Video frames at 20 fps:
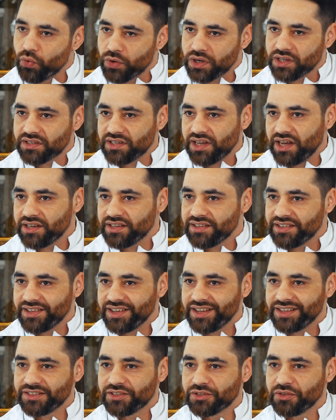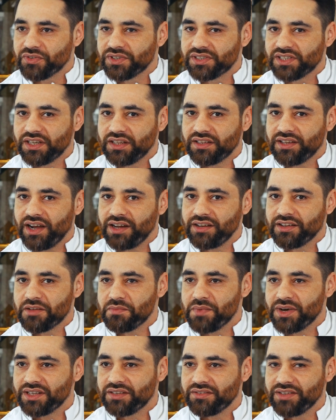ohne Sahne, also so wie es in Italien
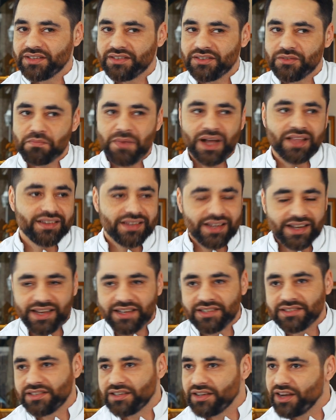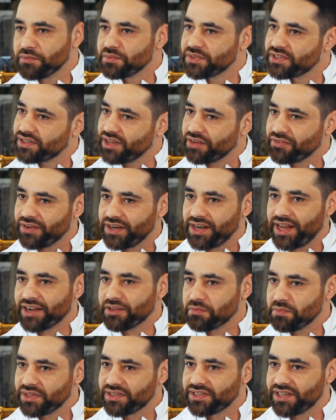gemacht wird. Und manche Gäste haben es ja
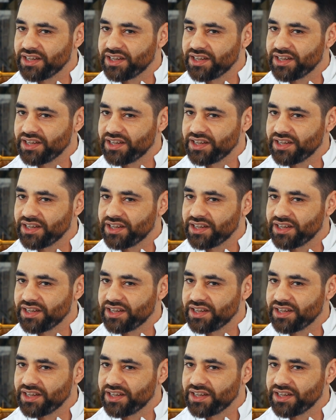verlangt mit